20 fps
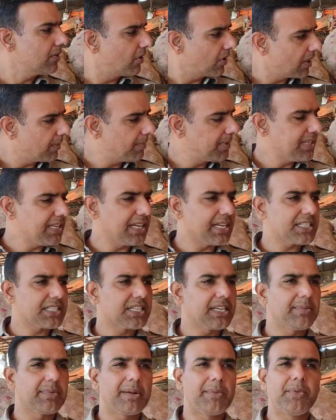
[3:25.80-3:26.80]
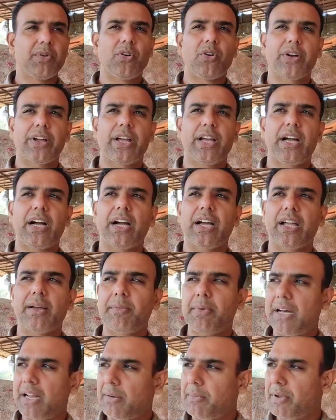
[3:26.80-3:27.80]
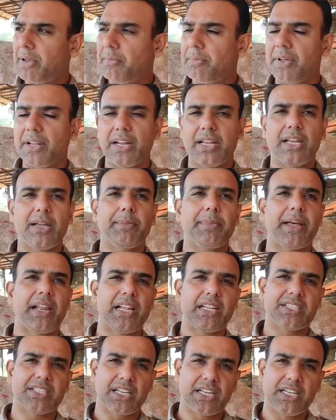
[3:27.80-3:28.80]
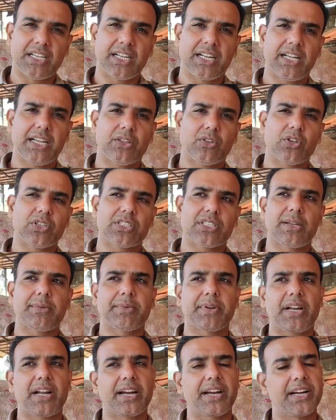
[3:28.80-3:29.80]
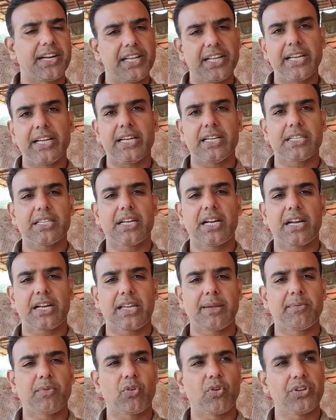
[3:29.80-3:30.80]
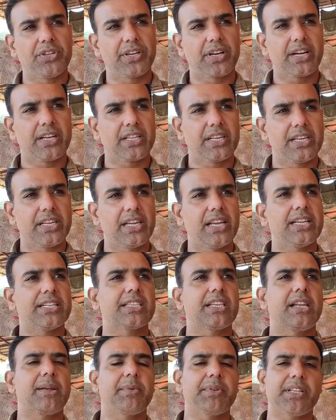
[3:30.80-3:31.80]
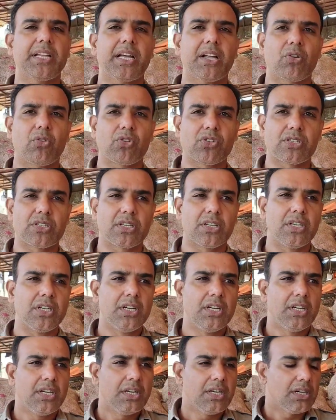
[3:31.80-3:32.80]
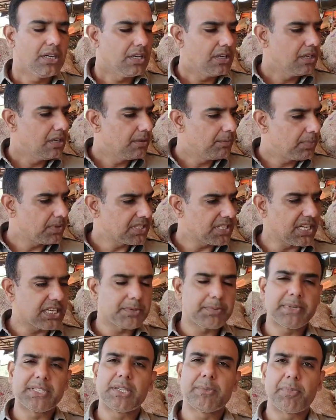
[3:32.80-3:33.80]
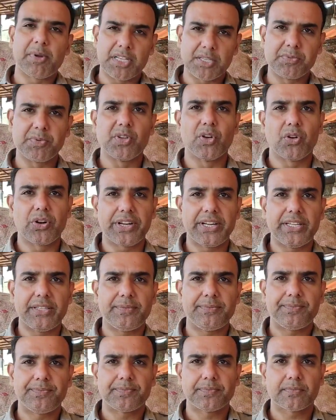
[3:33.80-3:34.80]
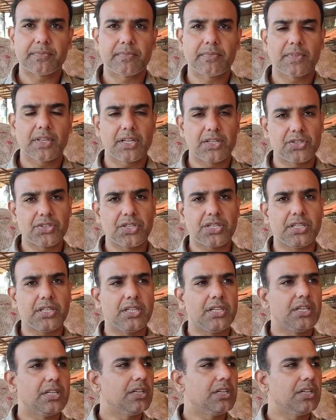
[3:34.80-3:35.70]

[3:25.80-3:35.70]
क्योंकि बाजार स्टेबल भी हो गए हैं आगे माल बिक भी रहे हैं बैलेंस चल नहीं रहे तो इस टाइम ग्राहकी ठीक है ग्राहकी में कोई दिक्कत नहीं है इसलिए बाजार रोज पचास पैसे प्लस भी हो रहे हैं अच्छा जी जी